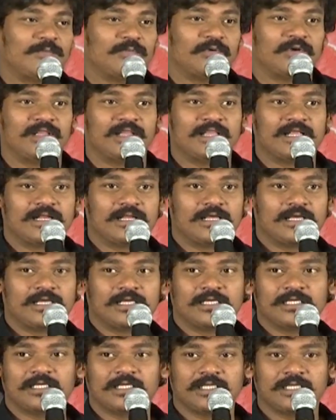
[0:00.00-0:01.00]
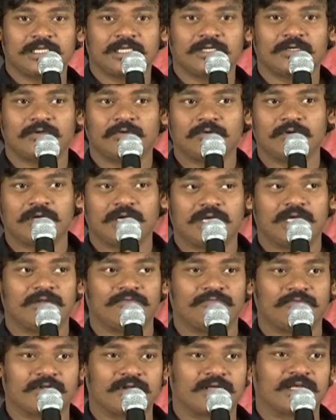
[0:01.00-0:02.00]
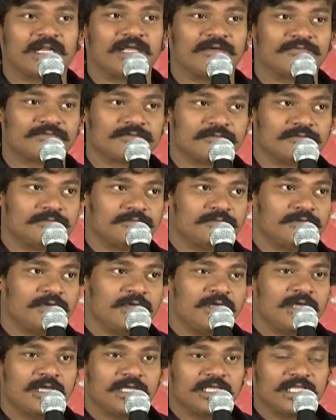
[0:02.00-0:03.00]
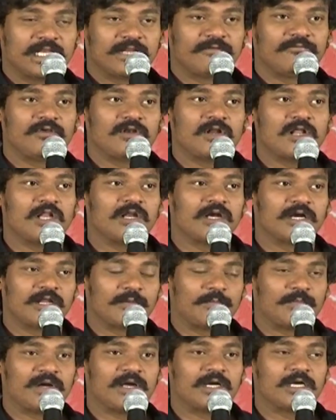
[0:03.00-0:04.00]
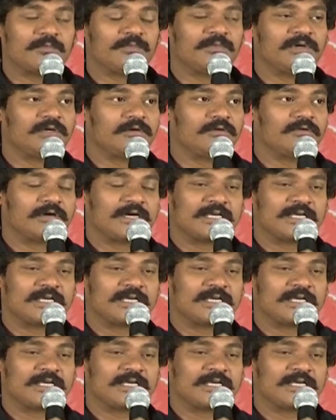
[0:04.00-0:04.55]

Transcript: అయిపోలేదన్న ట్వంటీ ఫోర్ క్రాఫ్ట్స్ ఇరవై నాలుగు డిపార్ట్మెంట్లో